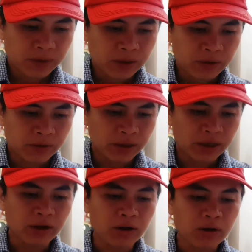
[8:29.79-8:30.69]
vậy thì
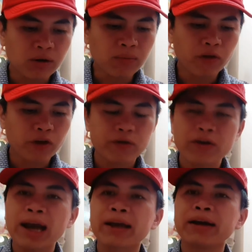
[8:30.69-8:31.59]
có một vật
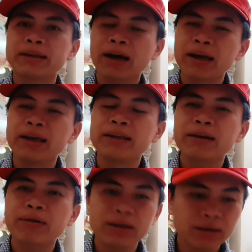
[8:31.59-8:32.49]
vài người thầy
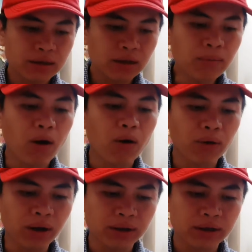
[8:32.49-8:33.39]
theo cái hướng tiến
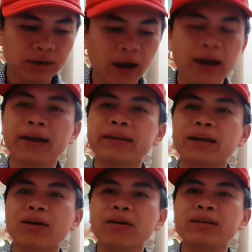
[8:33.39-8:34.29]
bộ người thầy người
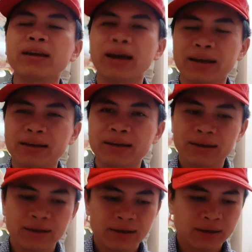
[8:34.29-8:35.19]
ta nói thế này
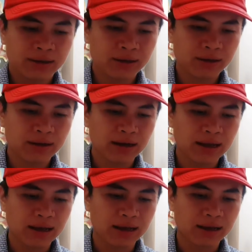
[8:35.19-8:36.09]
tức là